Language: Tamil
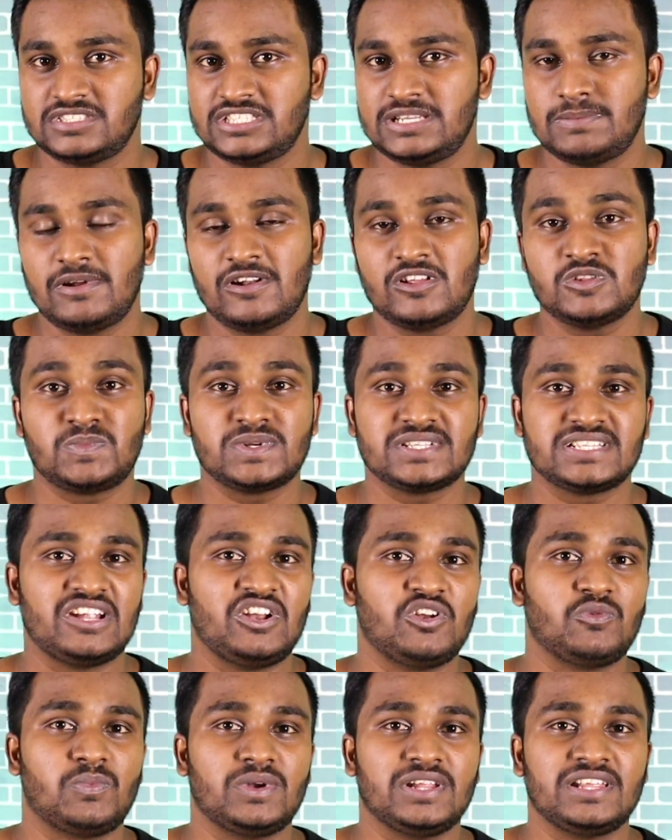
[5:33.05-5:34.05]
ஜிமெயில் வந்து பண்ணி
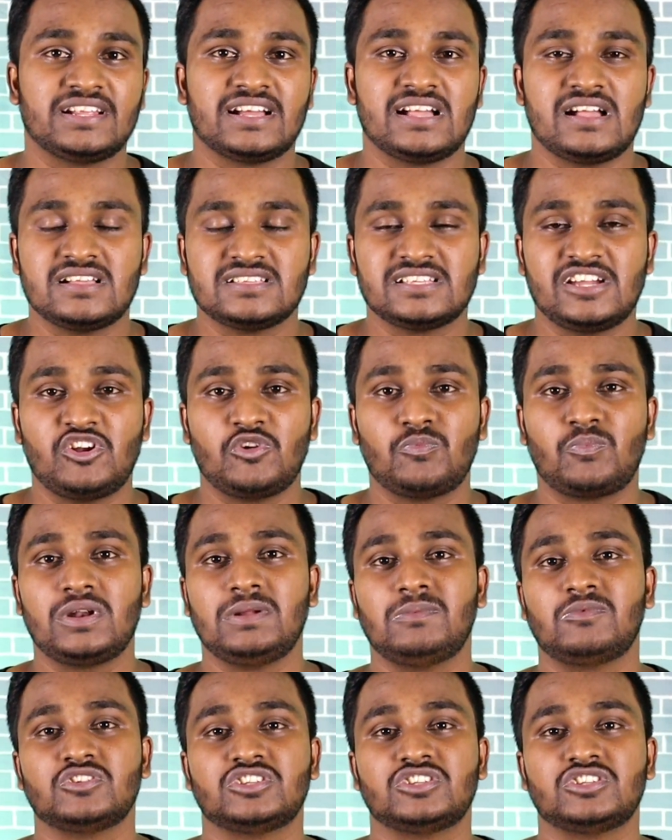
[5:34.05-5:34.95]
சைன் அவுட் பண்ணிடுங்க சைன் அவுட் பண்ணி